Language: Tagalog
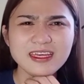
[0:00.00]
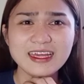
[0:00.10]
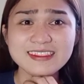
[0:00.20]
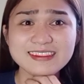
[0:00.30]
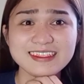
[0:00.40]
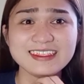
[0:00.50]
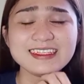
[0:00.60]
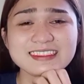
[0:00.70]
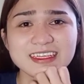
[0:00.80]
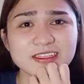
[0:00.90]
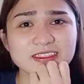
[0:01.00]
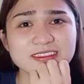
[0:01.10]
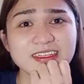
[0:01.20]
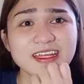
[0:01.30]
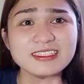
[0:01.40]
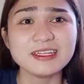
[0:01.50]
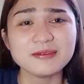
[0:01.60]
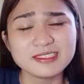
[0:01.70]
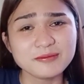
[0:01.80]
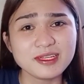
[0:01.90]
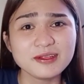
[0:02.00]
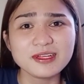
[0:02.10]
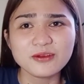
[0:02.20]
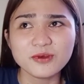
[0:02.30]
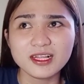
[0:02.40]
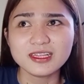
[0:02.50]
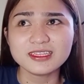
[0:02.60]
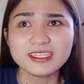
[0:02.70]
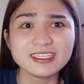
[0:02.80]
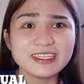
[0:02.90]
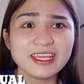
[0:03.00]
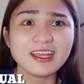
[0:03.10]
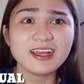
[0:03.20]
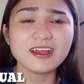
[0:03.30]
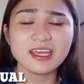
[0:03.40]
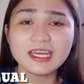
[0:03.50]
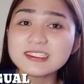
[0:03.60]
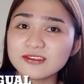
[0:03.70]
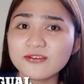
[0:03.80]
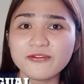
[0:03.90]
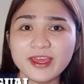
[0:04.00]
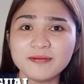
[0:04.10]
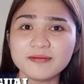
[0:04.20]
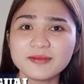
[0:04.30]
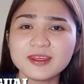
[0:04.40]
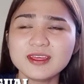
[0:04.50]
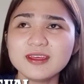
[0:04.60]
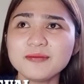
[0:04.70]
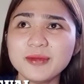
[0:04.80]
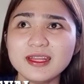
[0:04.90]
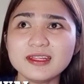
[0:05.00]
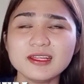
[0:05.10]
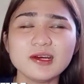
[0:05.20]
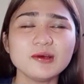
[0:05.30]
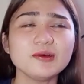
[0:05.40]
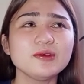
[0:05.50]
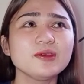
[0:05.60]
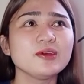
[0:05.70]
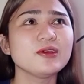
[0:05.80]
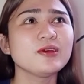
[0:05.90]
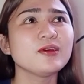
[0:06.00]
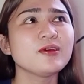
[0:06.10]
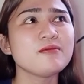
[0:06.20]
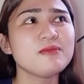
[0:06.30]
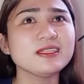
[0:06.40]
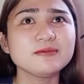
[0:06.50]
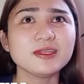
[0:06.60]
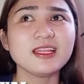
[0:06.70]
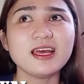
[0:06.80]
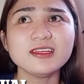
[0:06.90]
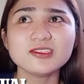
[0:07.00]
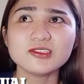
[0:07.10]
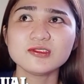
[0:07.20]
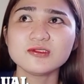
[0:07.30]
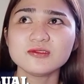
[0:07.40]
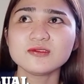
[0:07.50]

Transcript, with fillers: As in, kasi sinasaglingual tinitake ang estrofen para daw mas mataas yung